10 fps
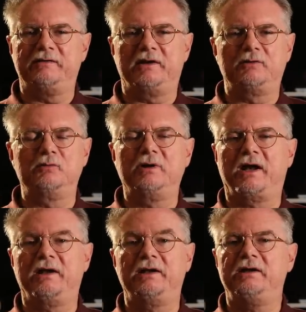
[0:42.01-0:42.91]
È stato un
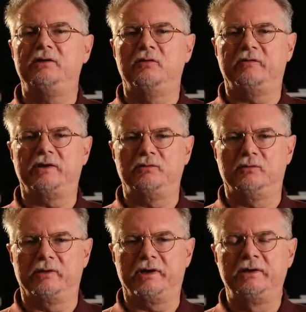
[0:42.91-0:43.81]
grande
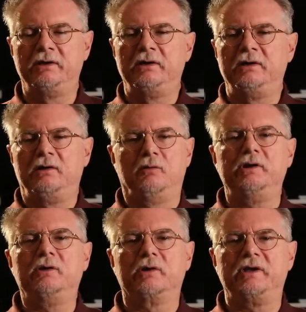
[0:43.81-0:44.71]
innovatore, lo
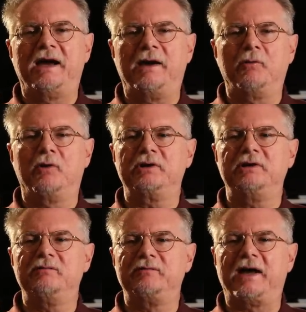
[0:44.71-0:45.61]
ricordiamo
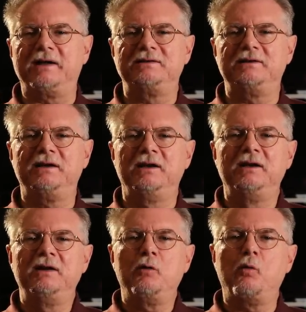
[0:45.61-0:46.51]
infatti
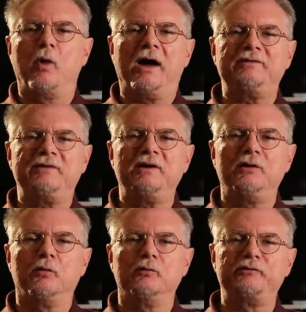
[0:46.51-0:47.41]
quasi
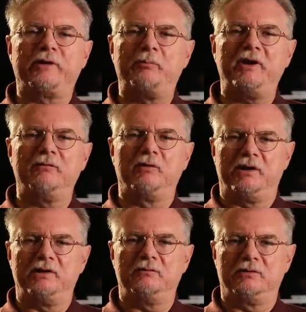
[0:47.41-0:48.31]

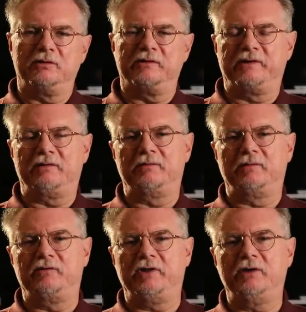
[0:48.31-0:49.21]
inconsapevole di quello che stava
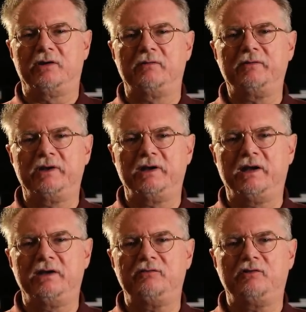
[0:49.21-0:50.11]
facendo alla fine
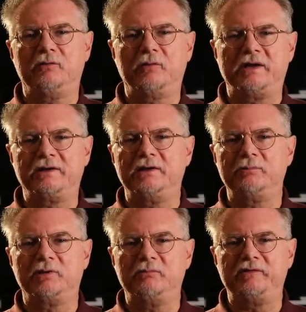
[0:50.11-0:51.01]
degli anni 50 e
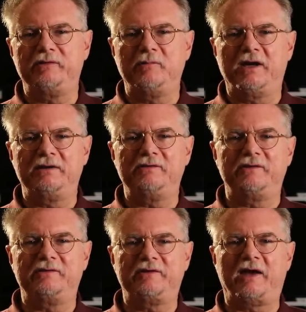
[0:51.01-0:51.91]
nei primissimi anni
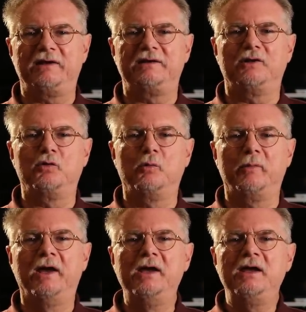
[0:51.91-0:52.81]
60
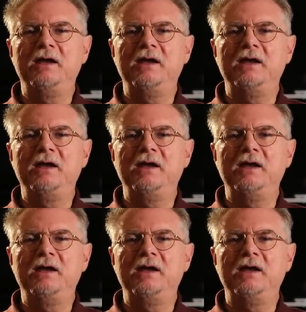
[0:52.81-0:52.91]
come